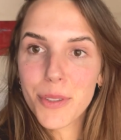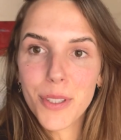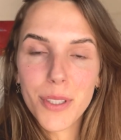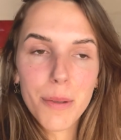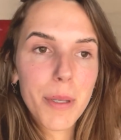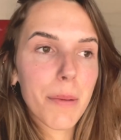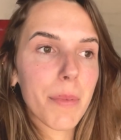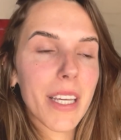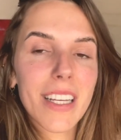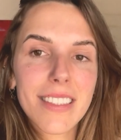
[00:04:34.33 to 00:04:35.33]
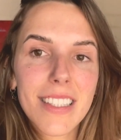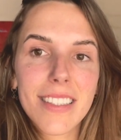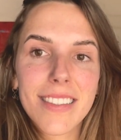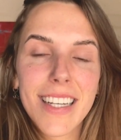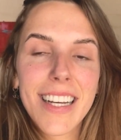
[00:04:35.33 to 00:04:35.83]
nosso Airbnb e
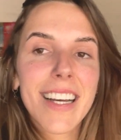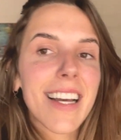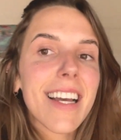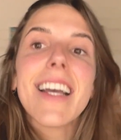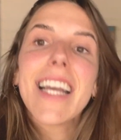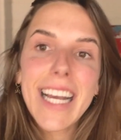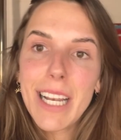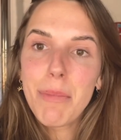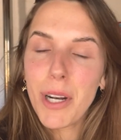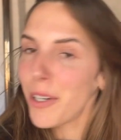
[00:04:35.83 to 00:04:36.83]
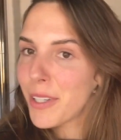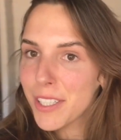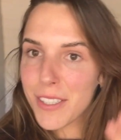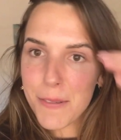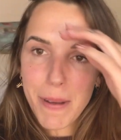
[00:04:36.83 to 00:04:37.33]
assim, ele é melhor do que a
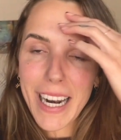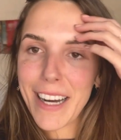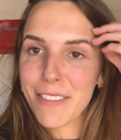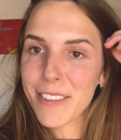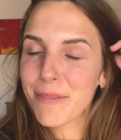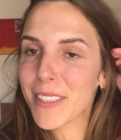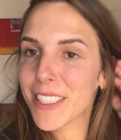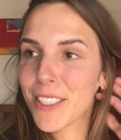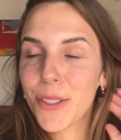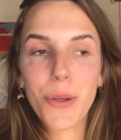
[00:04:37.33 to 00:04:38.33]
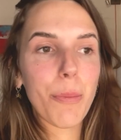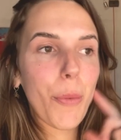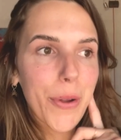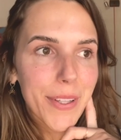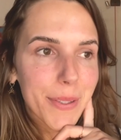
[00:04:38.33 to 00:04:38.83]
gente esperava, a gente adorou
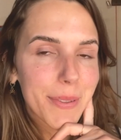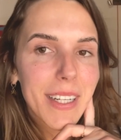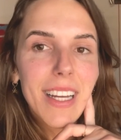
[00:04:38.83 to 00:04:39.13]
muito.